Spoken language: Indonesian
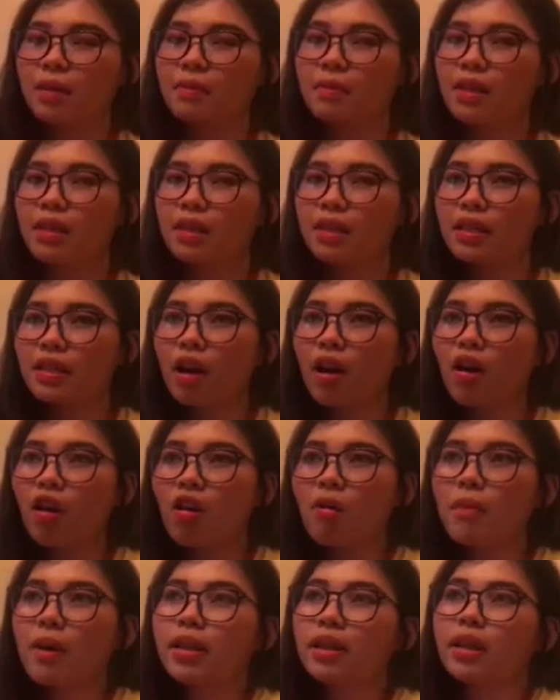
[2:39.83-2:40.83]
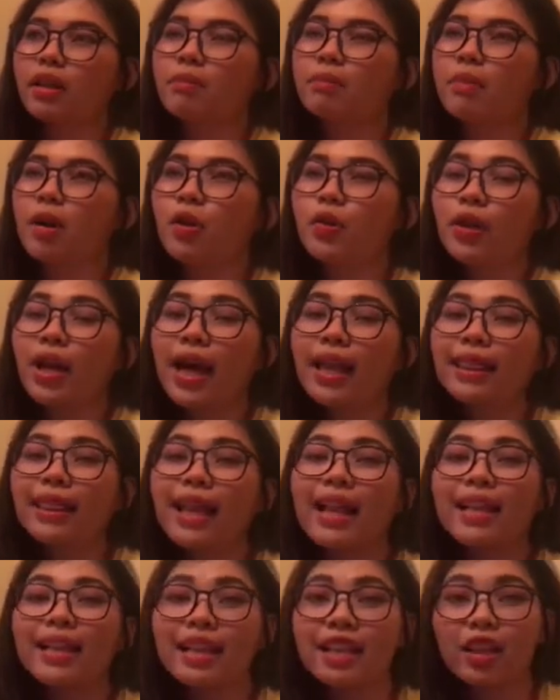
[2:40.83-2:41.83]
Biasanya kalau mau
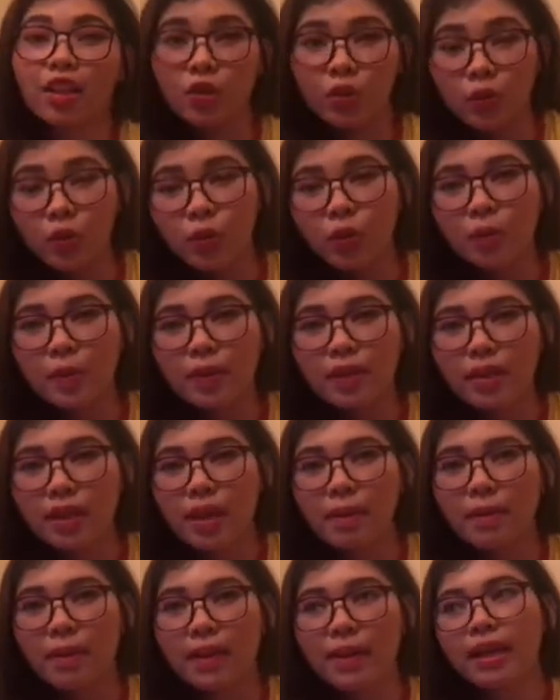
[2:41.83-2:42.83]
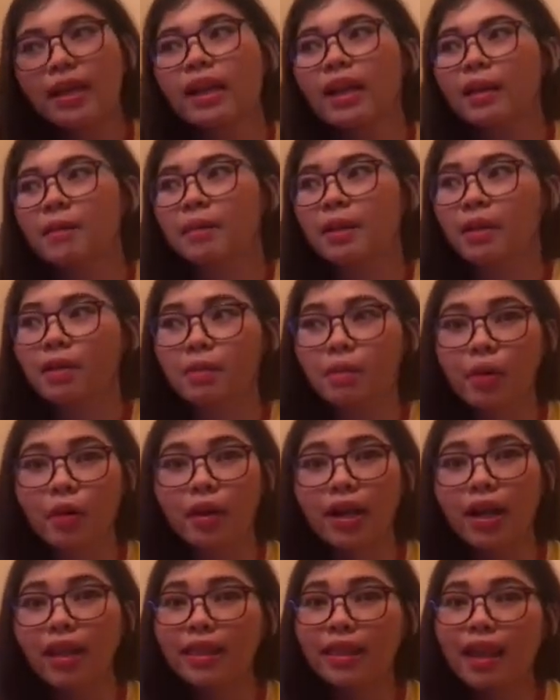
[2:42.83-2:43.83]
Natal itu persiapannya kayak di
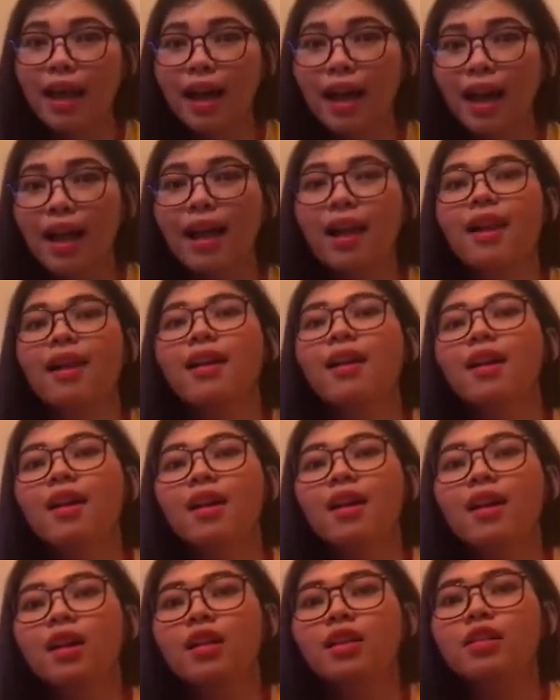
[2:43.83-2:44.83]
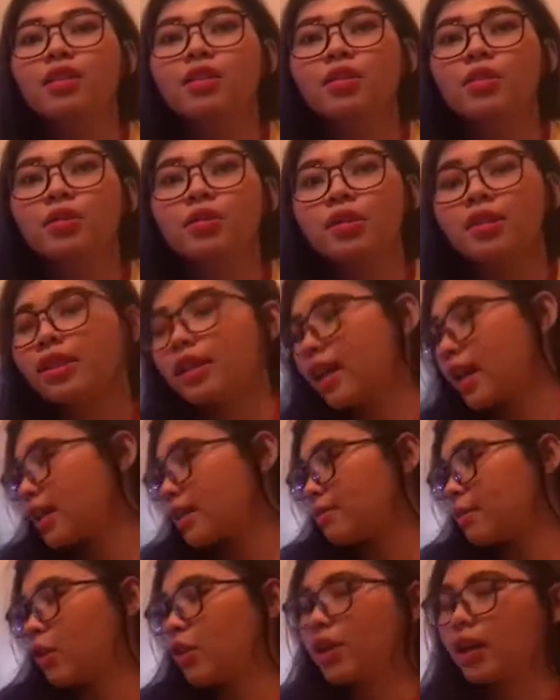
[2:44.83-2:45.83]
pohon Natal, terus hias
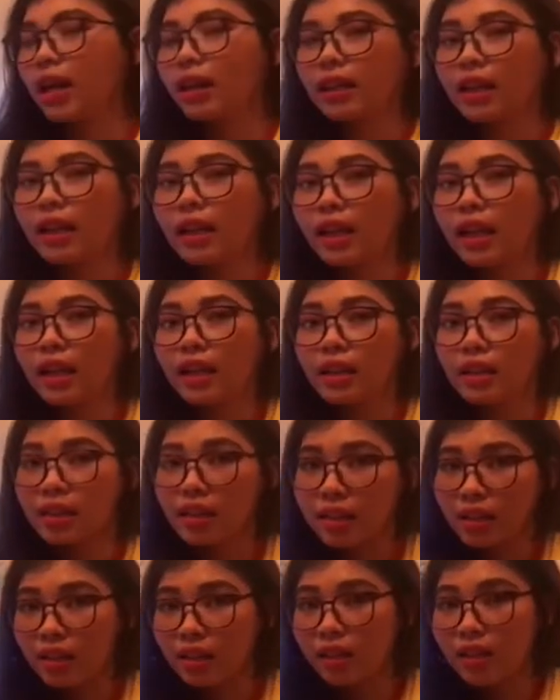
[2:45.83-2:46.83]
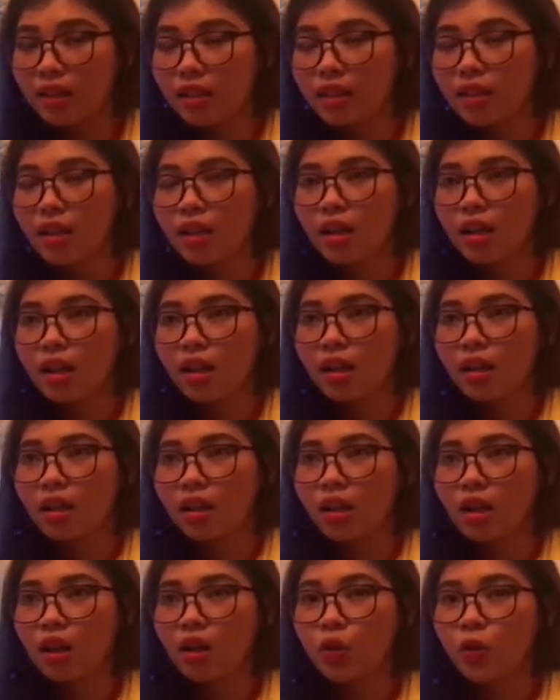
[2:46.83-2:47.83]
pohon Natal kayak gini,
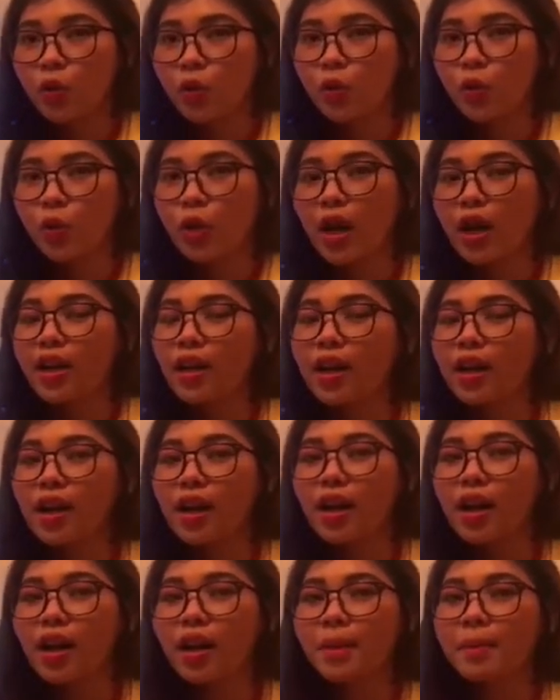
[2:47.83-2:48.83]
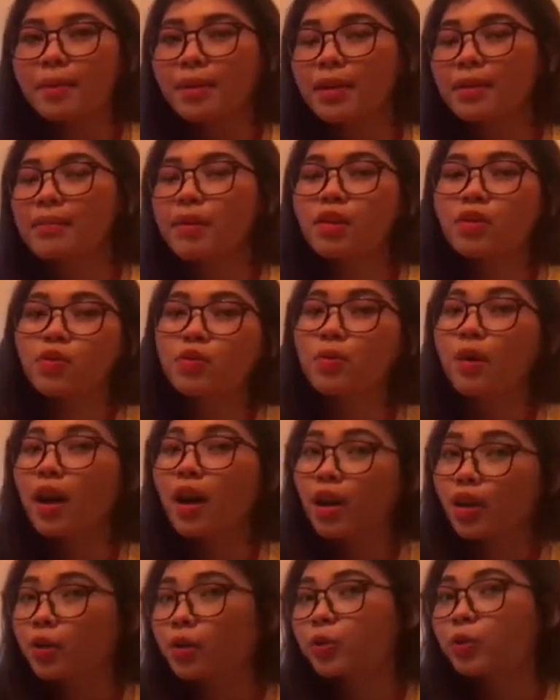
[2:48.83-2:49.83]
lalu ada beli baju
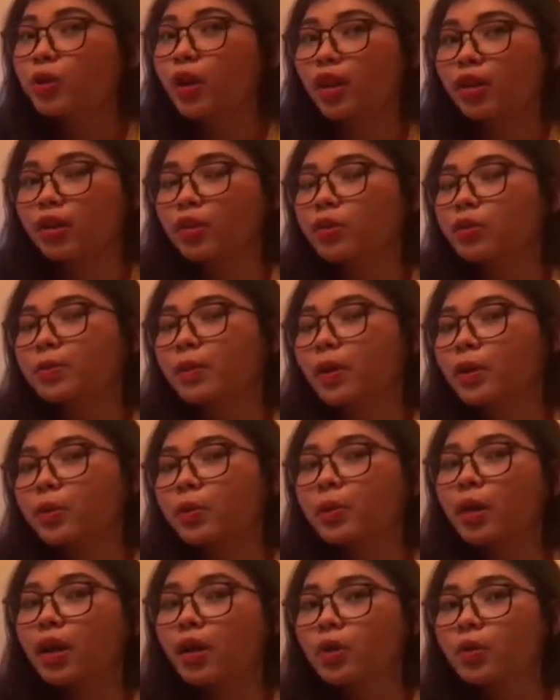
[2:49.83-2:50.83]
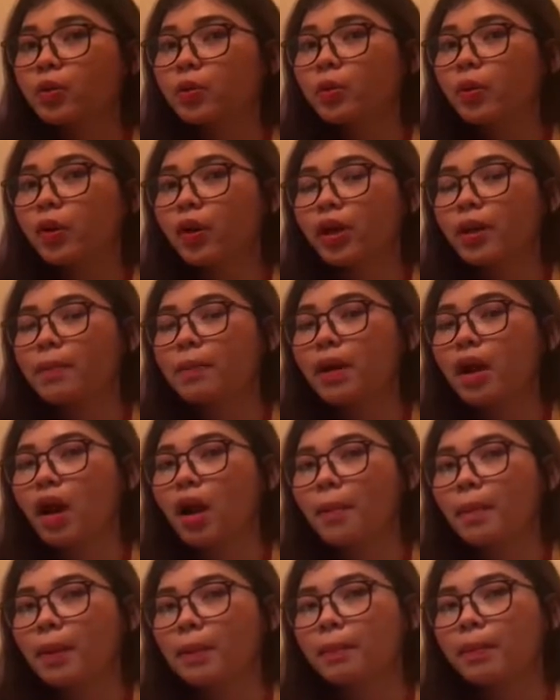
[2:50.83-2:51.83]
baru atau sepatu baru, pokoknya
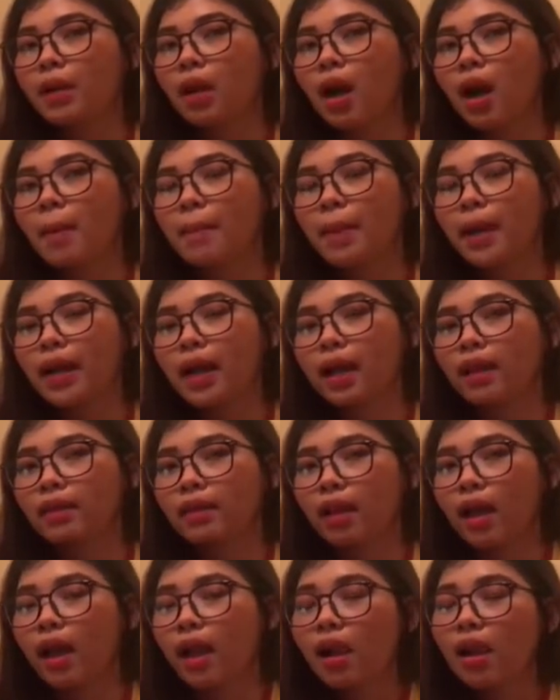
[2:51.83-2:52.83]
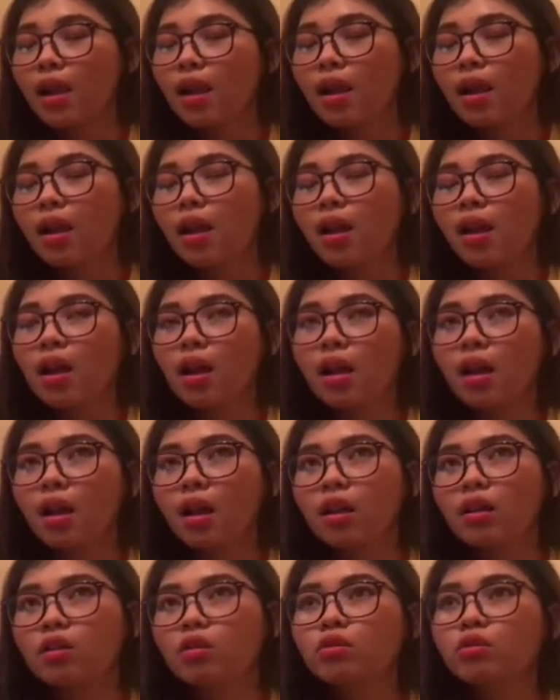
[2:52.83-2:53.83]
perlengkapan-perlengkapan Natal.
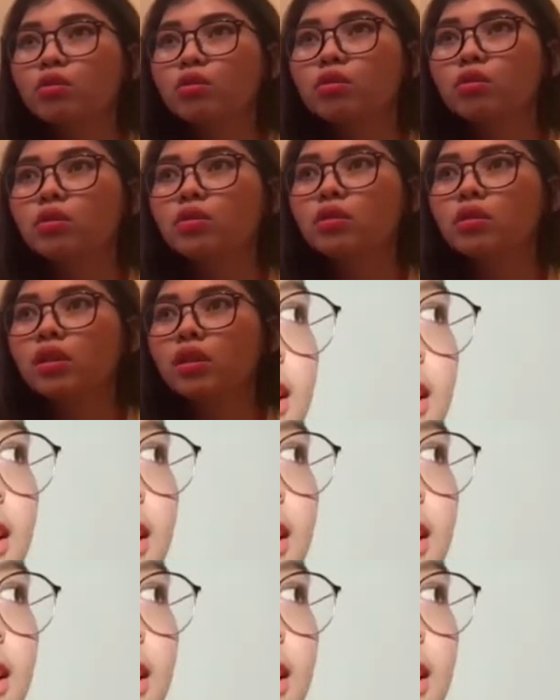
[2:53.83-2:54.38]
Lalu